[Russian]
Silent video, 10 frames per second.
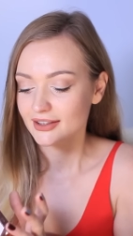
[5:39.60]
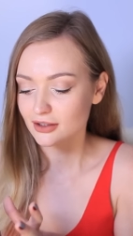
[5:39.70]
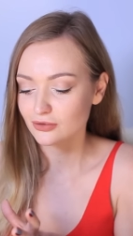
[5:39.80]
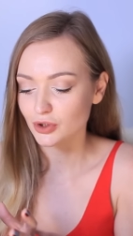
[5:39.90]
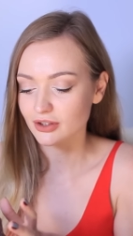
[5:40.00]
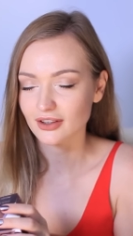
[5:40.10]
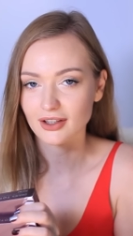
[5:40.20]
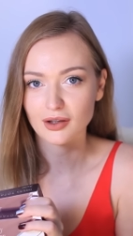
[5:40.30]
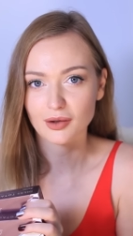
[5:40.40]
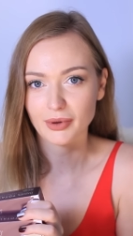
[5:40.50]
Так вот,
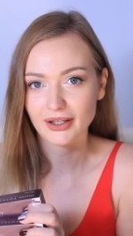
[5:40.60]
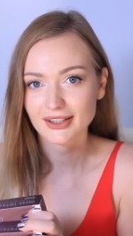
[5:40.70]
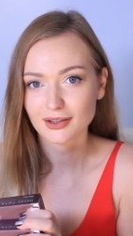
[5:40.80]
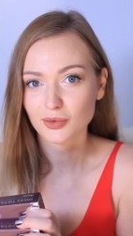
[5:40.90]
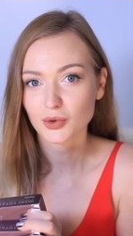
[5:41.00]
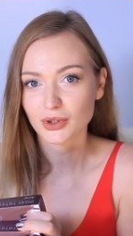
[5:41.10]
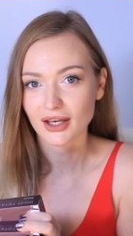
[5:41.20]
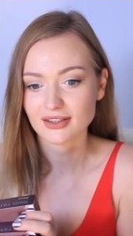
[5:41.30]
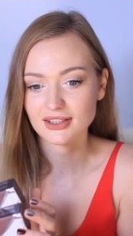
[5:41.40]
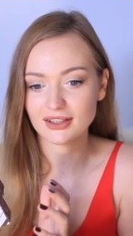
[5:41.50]
э, поэтому
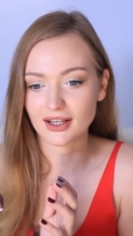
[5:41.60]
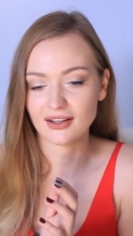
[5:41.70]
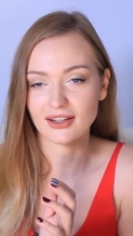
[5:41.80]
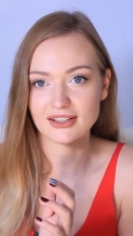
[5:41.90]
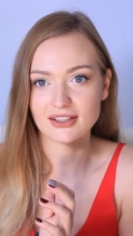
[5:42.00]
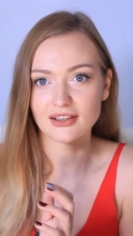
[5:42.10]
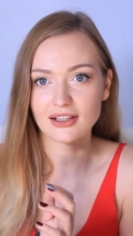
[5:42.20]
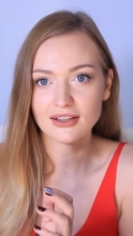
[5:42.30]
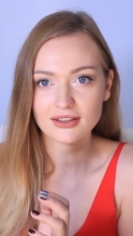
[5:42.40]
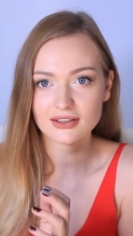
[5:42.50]
я всегда
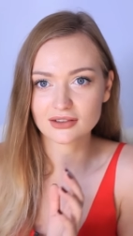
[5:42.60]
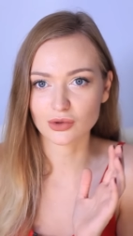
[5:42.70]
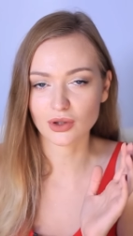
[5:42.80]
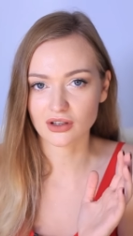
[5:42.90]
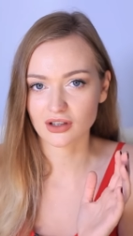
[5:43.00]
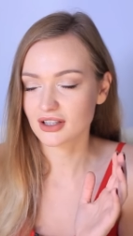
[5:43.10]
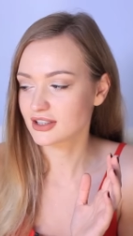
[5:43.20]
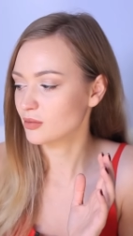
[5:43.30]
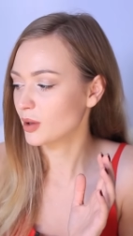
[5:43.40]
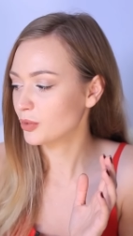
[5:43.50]
носила линзы, сколько
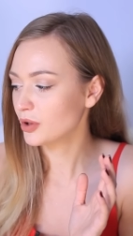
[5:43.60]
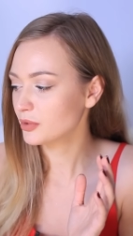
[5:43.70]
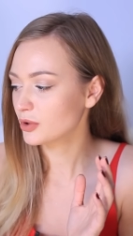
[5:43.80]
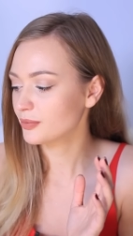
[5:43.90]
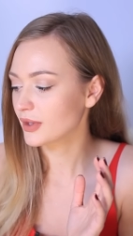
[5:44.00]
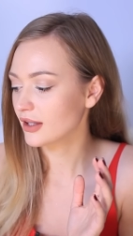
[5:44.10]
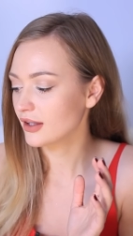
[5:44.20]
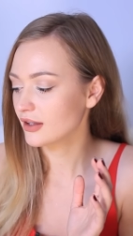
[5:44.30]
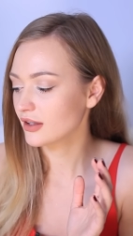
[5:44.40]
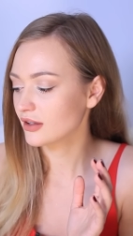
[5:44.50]
я себя помню,
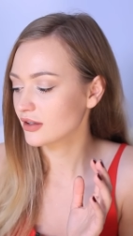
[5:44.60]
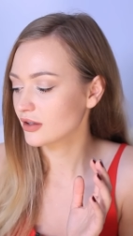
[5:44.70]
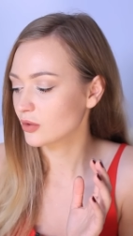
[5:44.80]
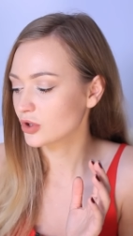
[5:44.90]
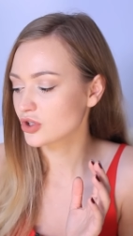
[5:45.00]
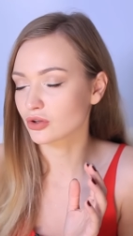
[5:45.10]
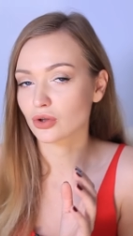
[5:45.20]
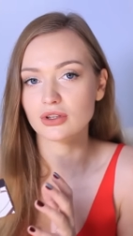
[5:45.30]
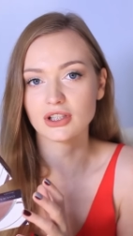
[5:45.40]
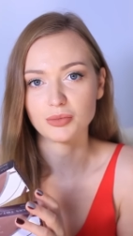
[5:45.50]
и очень
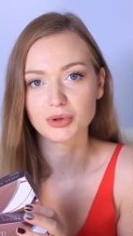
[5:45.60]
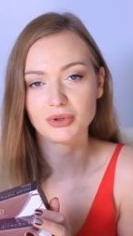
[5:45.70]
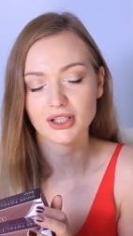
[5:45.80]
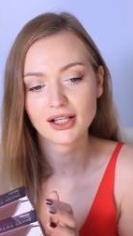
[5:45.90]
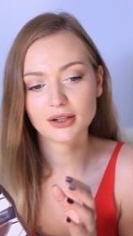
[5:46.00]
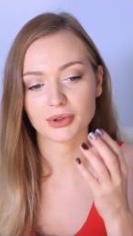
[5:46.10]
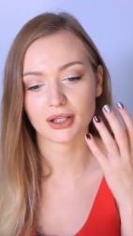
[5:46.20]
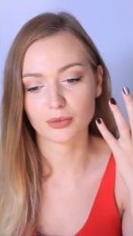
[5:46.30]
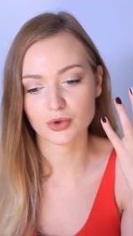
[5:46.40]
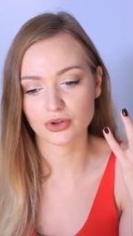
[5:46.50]
долго их подбирала,
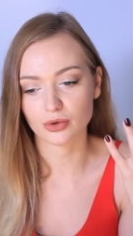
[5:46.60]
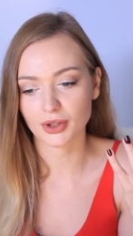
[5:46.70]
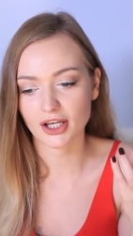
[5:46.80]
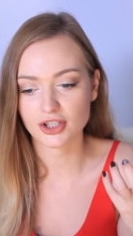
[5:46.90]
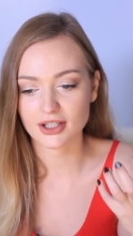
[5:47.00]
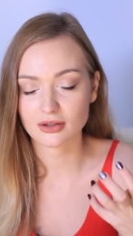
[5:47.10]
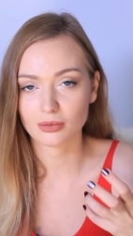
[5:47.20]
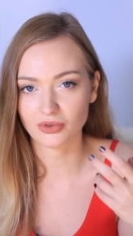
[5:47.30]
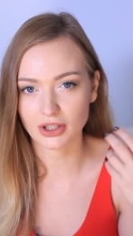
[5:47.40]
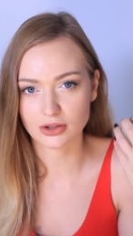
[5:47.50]
потому что у меня
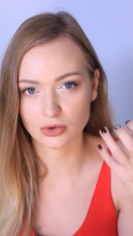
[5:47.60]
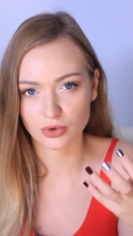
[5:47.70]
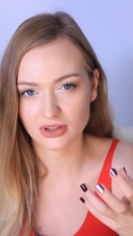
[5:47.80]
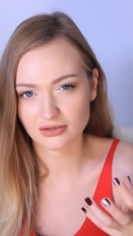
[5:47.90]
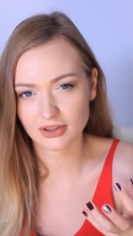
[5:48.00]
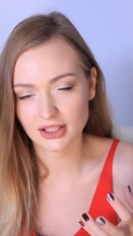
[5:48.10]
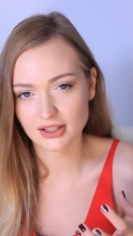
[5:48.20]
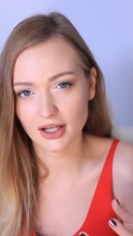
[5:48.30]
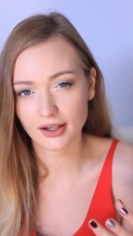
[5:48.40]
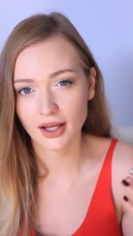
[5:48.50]
часто бывает сухость в
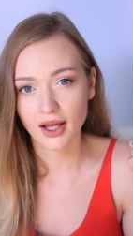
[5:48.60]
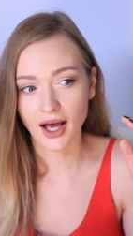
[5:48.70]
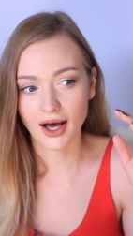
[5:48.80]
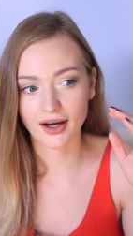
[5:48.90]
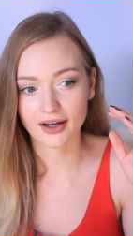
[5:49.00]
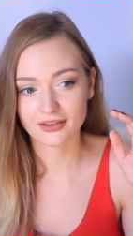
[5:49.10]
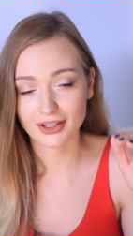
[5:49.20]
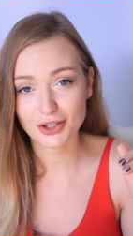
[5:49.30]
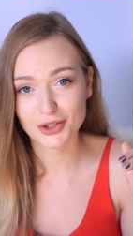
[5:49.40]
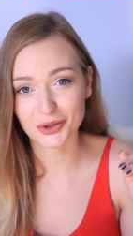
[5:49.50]
глазах, а к
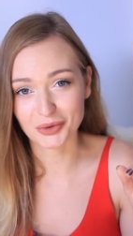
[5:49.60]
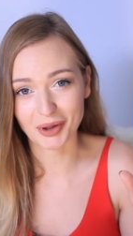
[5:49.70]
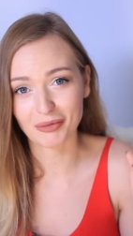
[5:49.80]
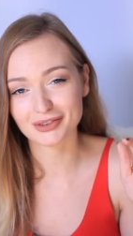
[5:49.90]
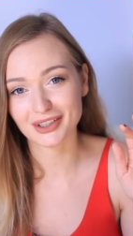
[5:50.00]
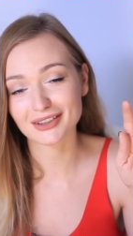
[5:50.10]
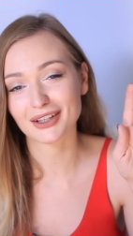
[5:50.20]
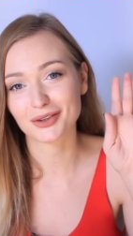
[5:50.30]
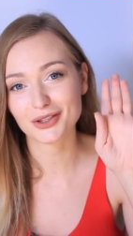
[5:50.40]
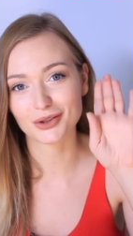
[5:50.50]
вечеру у меня бывало
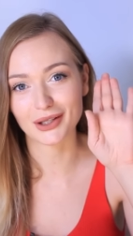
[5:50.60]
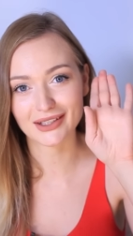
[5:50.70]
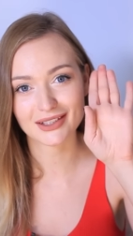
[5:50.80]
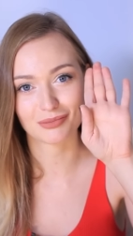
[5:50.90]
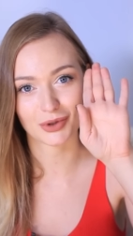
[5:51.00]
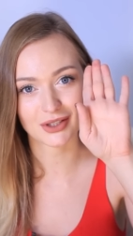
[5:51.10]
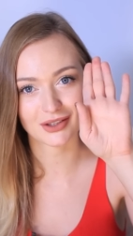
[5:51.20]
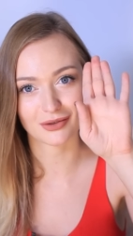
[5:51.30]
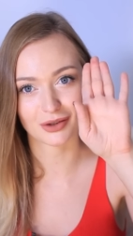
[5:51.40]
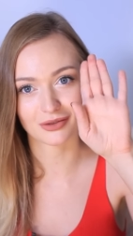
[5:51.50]
такое, что линзы
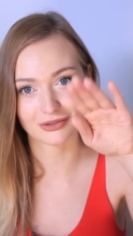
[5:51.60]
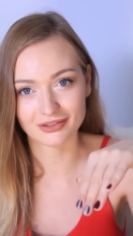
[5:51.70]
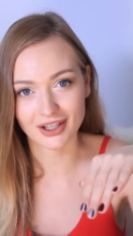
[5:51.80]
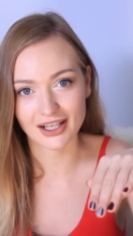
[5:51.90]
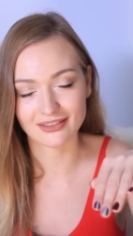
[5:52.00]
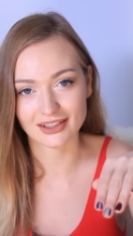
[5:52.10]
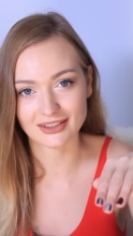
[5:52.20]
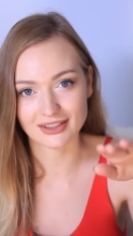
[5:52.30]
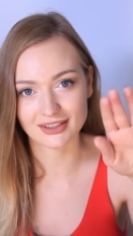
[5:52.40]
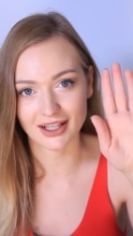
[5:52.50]
просто вот
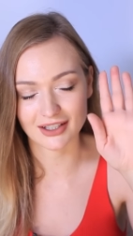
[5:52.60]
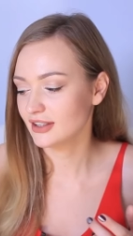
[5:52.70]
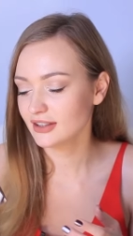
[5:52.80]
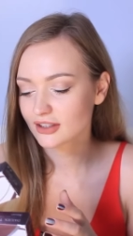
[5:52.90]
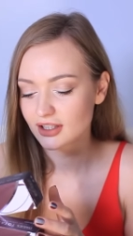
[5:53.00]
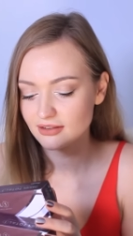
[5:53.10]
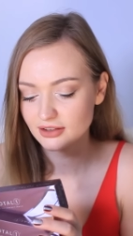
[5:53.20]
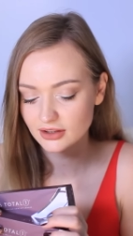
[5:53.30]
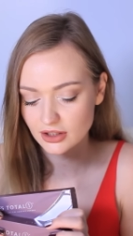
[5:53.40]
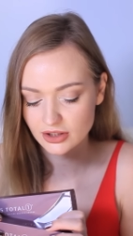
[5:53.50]
вываливались из глаз. И
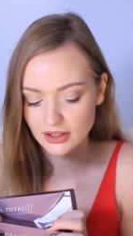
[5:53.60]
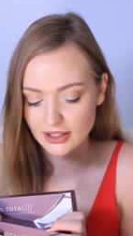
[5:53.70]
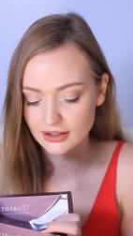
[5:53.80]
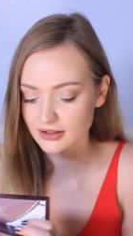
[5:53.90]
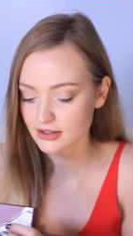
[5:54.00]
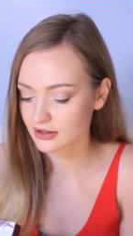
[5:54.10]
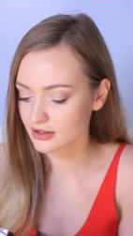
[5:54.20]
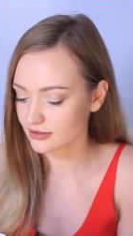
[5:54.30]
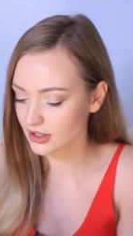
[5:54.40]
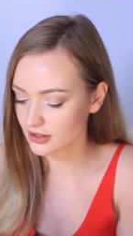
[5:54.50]
недавно нашла линзы,
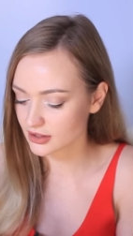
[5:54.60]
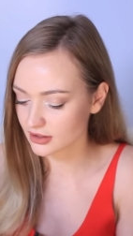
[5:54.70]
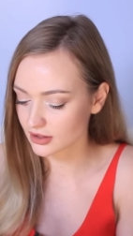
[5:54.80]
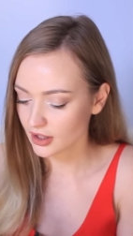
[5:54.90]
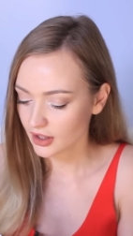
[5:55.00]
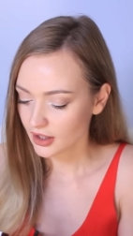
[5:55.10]
называется